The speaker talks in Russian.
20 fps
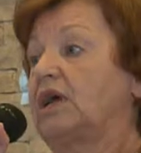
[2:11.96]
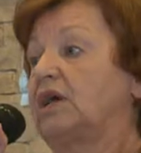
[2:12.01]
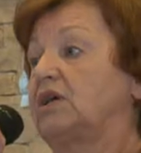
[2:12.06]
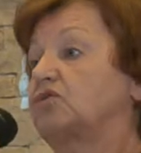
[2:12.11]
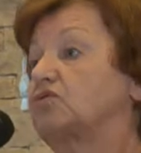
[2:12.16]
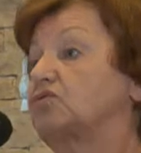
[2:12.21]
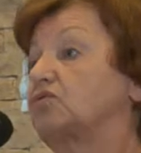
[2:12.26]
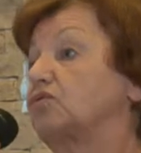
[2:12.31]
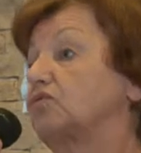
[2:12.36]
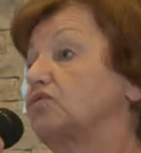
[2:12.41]

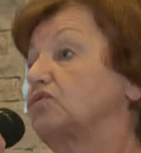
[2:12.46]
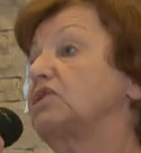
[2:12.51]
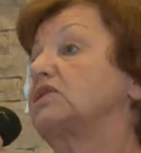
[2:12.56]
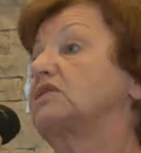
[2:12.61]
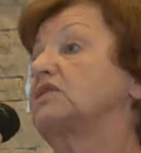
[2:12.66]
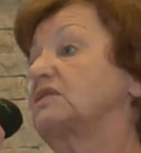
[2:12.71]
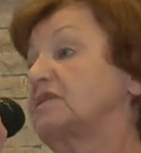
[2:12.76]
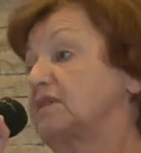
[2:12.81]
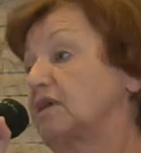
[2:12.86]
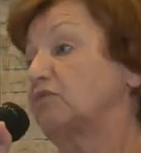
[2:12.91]
что вот
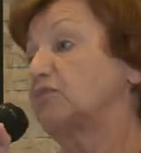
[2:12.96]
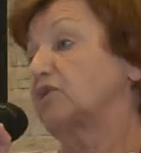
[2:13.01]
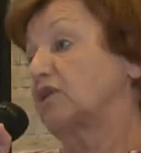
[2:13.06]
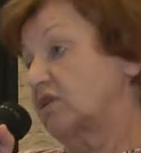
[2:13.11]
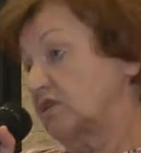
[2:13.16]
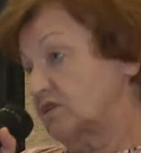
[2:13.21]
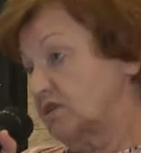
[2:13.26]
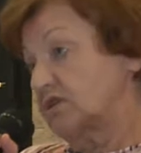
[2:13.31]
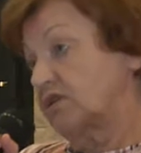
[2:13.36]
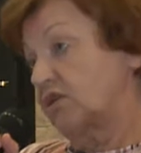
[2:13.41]
этот самый
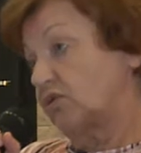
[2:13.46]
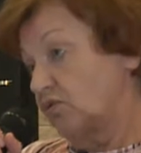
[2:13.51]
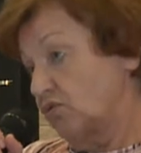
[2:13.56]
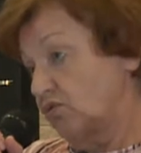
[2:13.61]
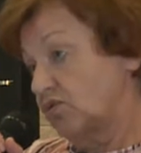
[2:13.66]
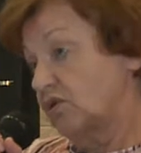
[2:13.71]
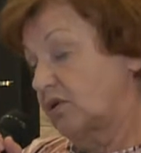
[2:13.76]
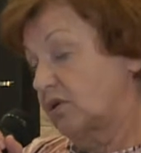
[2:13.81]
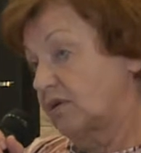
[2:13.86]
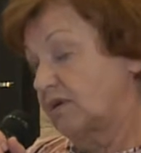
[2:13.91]
козырек,
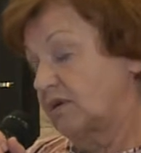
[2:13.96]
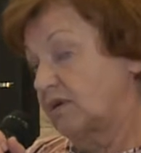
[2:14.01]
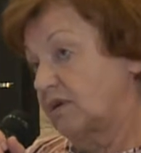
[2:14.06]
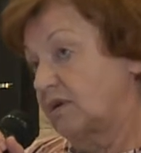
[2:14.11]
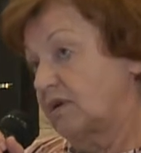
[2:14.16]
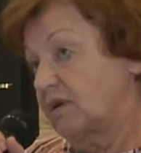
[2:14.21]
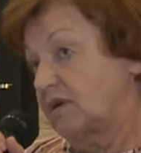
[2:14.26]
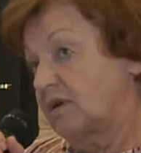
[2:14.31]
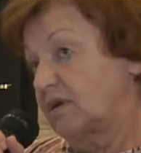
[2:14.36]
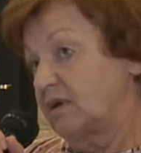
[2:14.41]

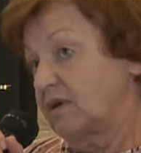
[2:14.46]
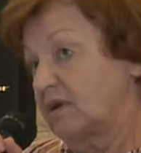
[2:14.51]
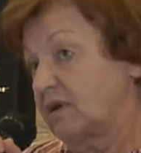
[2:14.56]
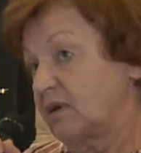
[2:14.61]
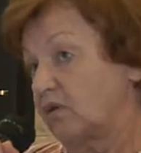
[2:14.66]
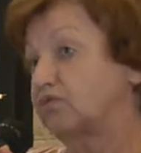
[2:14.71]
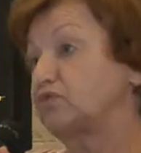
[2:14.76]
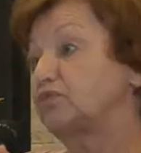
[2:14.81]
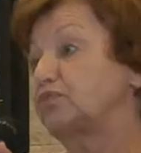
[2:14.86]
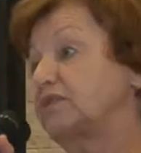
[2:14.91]

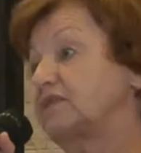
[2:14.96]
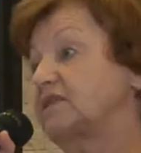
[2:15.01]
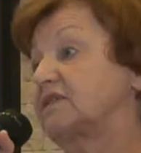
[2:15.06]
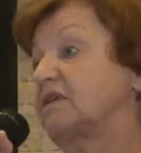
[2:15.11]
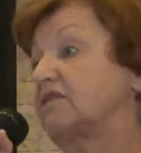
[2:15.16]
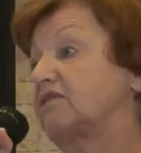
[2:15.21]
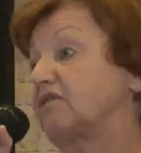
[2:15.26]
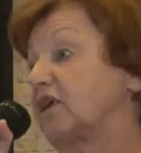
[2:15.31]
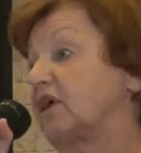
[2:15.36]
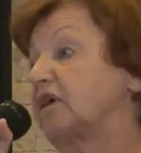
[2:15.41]
он
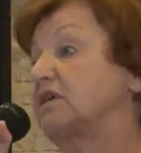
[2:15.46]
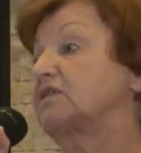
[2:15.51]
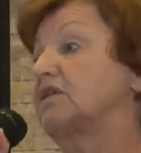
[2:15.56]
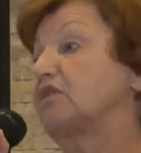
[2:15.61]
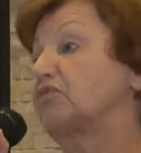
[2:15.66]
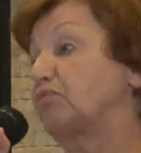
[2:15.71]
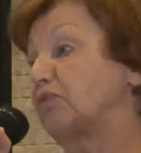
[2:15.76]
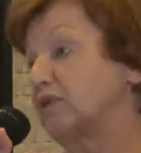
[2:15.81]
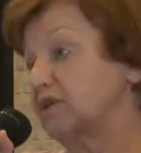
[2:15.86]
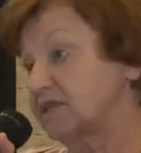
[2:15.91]
представляет
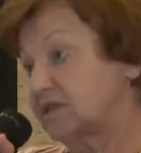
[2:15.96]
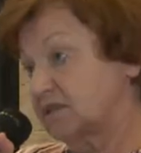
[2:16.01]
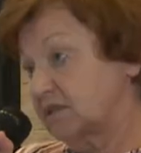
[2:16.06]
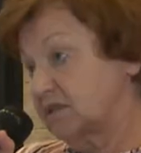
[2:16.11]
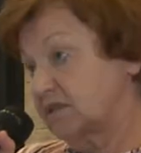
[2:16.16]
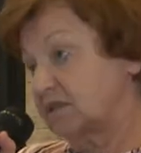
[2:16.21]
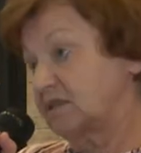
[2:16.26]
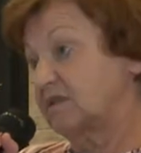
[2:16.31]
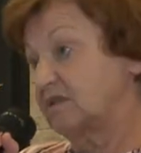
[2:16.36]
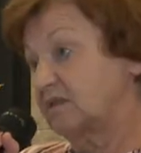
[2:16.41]

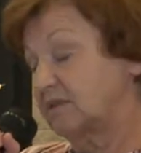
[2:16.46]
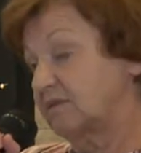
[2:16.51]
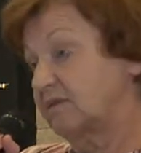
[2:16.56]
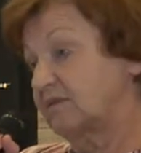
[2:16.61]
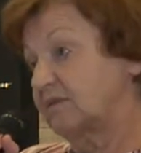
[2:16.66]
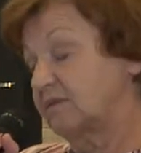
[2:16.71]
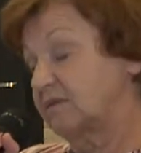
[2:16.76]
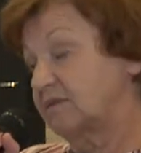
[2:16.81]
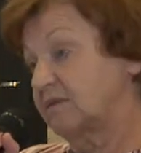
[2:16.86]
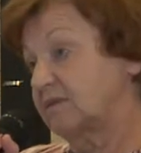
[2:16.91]
опасность
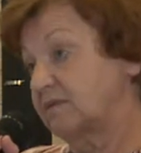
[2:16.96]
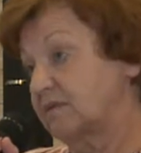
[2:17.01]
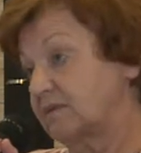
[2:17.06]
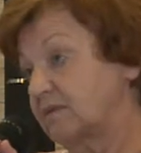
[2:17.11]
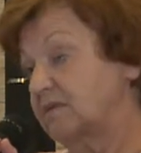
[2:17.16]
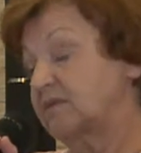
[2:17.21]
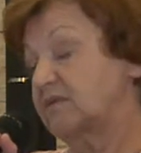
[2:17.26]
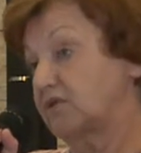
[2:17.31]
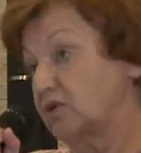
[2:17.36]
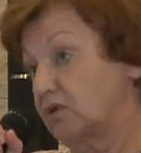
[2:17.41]

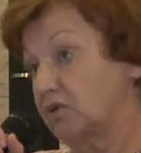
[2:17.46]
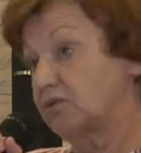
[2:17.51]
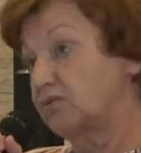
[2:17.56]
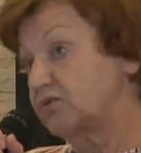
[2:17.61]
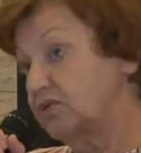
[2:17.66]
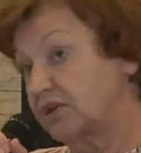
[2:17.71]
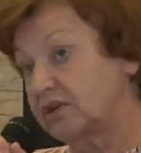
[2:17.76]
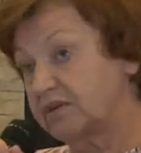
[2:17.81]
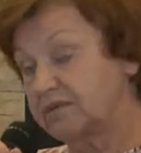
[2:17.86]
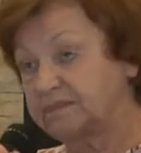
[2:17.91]
для
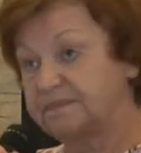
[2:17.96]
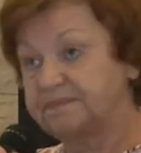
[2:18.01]
людей.